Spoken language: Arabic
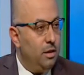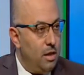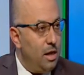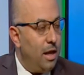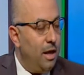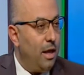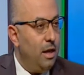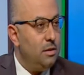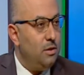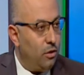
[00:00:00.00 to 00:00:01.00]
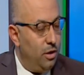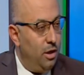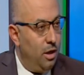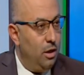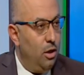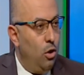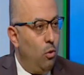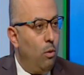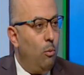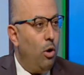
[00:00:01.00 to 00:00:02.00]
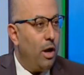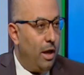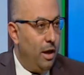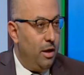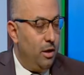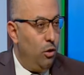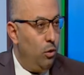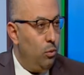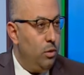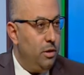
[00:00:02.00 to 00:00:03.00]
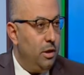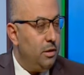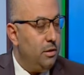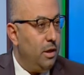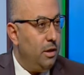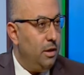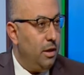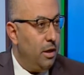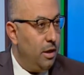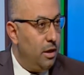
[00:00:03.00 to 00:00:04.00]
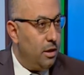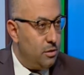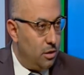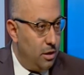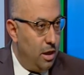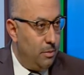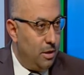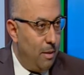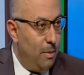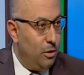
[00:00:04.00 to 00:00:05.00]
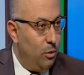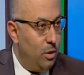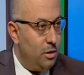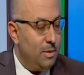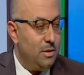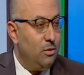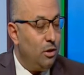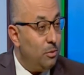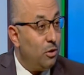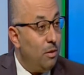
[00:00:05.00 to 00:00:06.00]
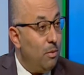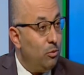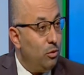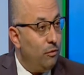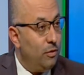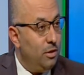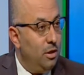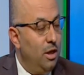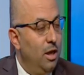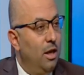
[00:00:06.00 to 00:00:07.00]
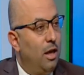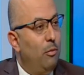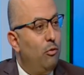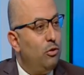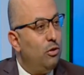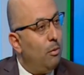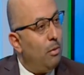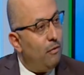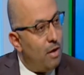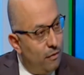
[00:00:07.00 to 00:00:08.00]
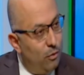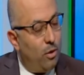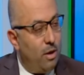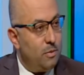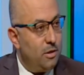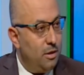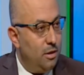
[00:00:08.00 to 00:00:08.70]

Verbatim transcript: التركه كانت ثقيله ومؤجله الحلول ديت يعني آه، الاقتصاديه اللي بتتعمل دلوقتي مثلا ضريبه القيمه المضافه دي كان المفروض تطبق في 2005